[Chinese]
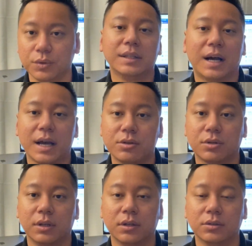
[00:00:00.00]
大概
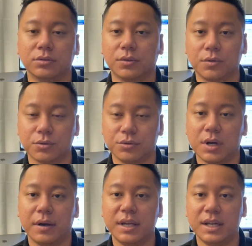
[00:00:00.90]
可能总共需
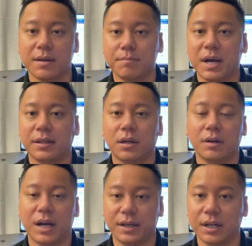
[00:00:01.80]
要一年半到
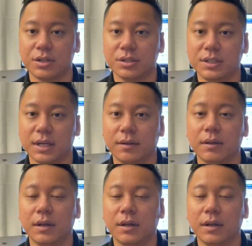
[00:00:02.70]
两年的时间，